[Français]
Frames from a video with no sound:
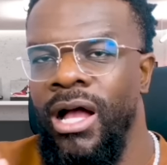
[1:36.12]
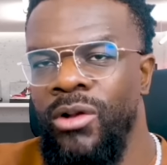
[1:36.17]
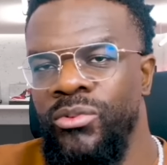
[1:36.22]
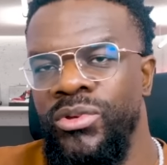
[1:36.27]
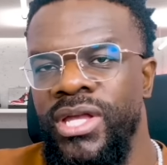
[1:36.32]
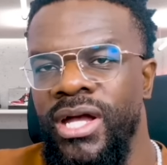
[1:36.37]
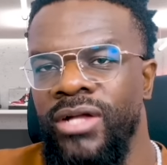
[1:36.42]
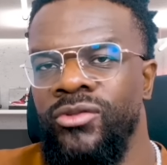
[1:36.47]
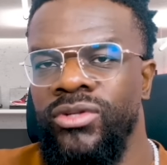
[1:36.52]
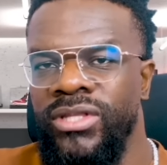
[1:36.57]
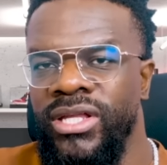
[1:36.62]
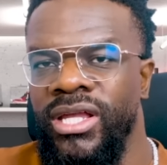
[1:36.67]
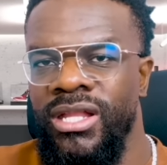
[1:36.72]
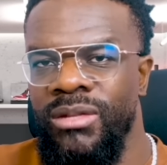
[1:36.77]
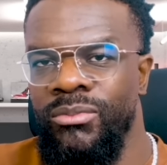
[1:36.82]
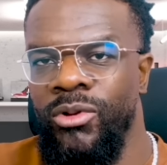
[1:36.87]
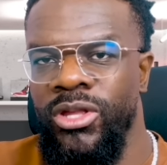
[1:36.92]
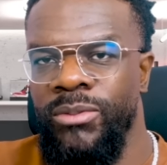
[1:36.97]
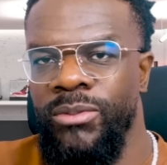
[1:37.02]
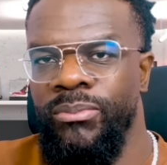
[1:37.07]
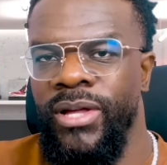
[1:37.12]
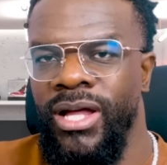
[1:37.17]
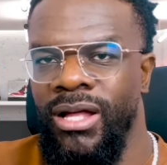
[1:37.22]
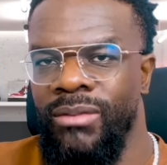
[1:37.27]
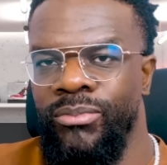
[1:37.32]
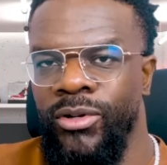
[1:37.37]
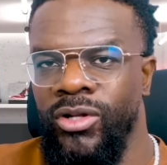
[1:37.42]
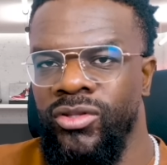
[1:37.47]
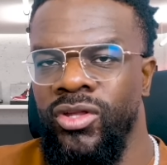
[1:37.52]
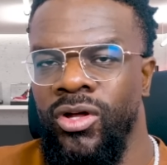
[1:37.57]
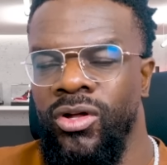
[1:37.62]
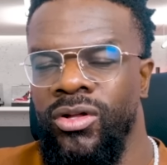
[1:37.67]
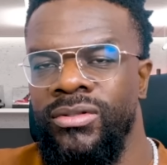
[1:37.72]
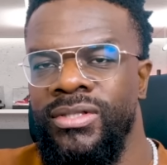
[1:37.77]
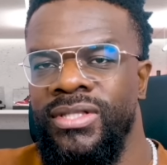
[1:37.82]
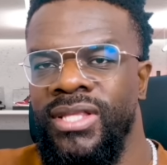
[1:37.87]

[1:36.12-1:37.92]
Ah oui, un autre élément hyper important,